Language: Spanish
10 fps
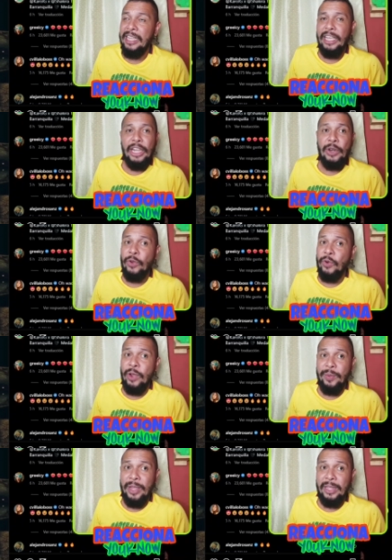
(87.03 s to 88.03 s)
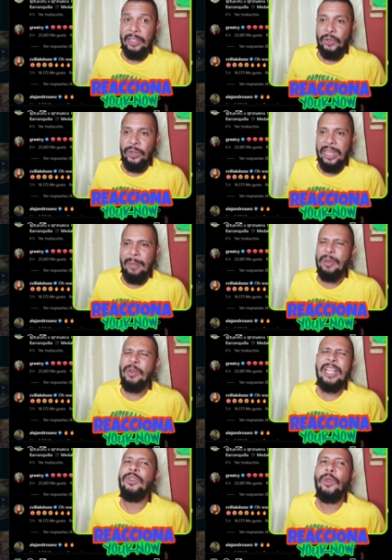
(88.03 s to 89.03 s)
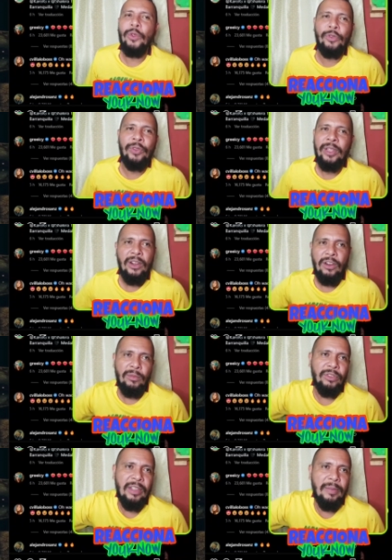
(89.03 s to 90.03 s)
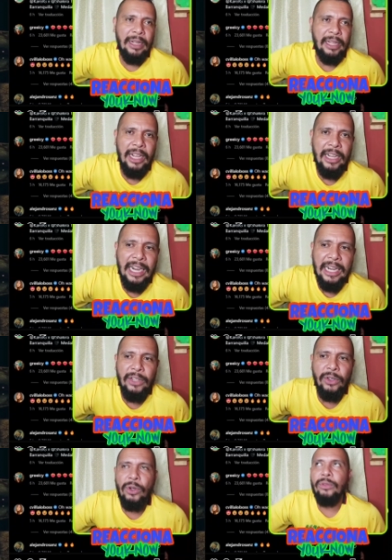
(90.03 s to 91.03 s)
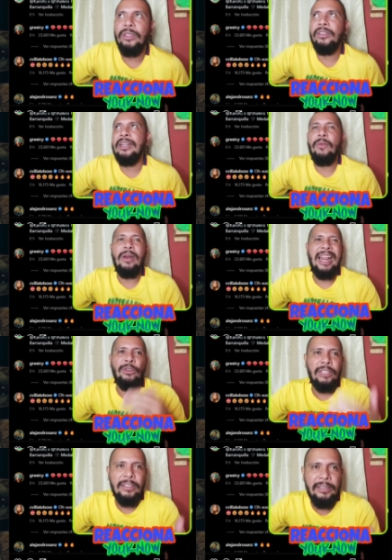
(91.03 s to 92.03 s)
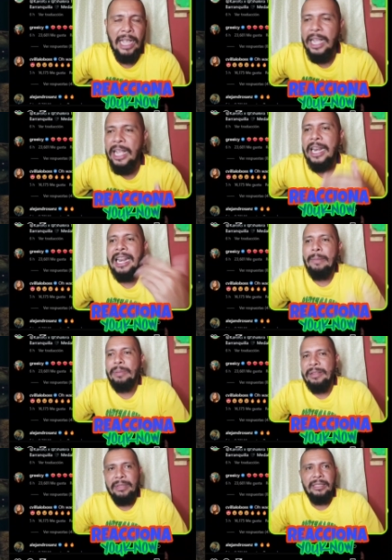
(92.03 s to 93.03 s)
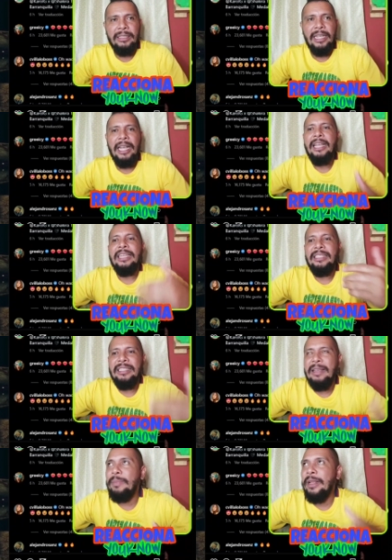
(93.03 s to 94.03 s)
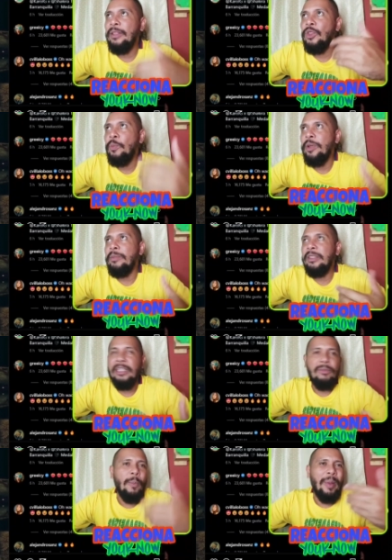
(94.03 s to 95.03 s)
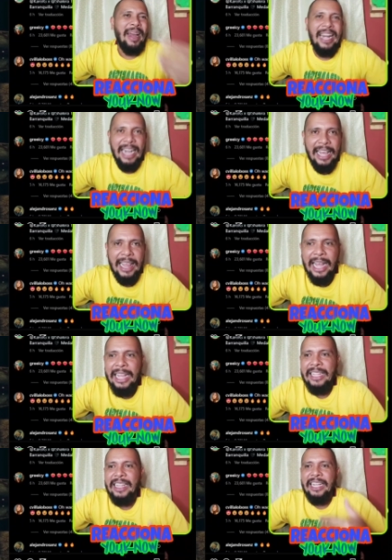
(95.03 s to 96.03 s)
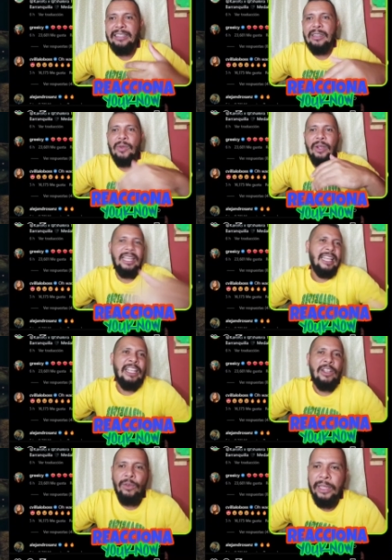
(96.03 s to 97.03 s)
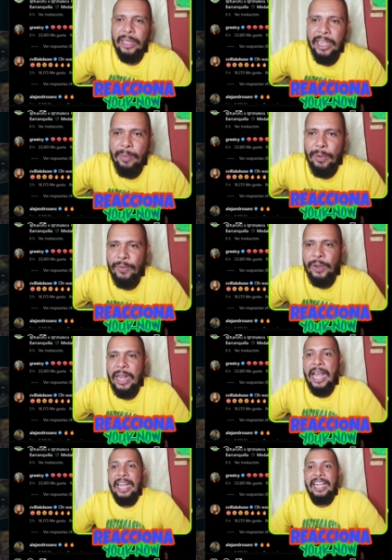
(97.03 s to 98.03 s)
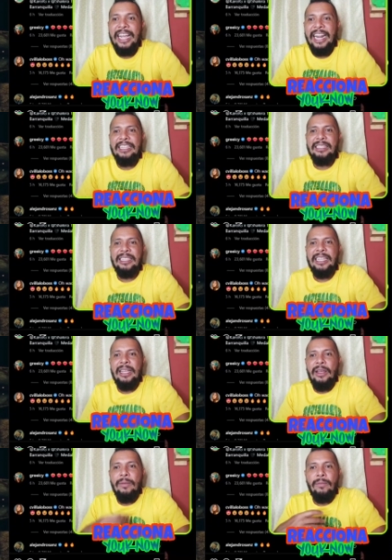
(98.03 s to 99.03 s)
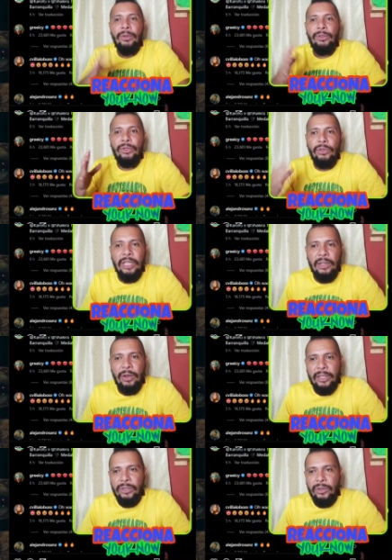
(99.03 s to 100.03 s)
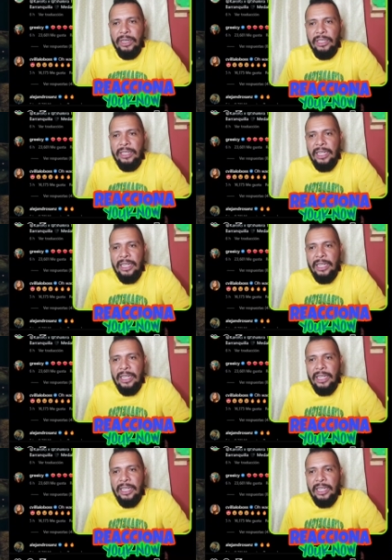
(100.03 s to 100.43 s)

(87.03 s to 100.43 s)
y no nos habían dicho nada, pero ya todos, como siempre aquí en el canal You te tenemos la noticia, la primicia y siempre no permitimos para nada de que se nos quede ningún detalle por fuera. Gracie, montón de corazones.